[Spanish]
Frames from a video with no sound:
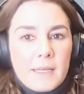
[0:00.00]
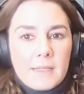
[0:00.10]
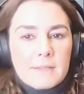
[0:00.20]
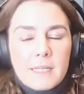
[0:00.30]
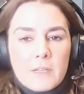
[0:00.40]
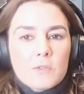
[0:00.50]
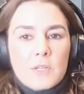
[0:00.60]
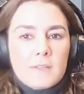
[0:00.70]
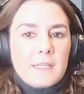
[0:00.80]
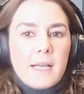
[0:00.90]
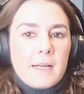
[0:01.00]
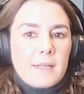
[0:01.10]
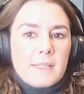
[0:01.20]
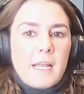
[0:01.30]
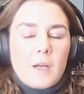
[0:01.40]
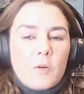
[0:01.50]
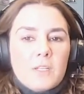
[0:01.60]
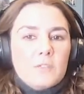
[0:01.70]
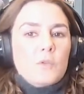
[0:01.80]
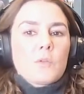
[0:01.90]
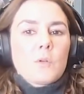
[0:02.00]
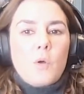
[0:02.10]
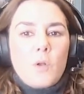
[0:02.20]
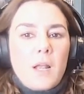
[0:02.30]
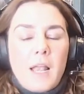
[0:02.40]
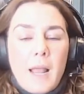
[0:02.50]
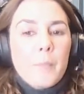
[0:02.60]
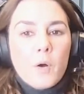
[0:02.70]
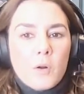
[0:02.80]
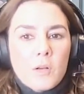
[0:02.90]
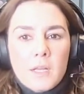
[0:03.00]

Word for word: que en este caso es que sería, que sería la conexión con el amor,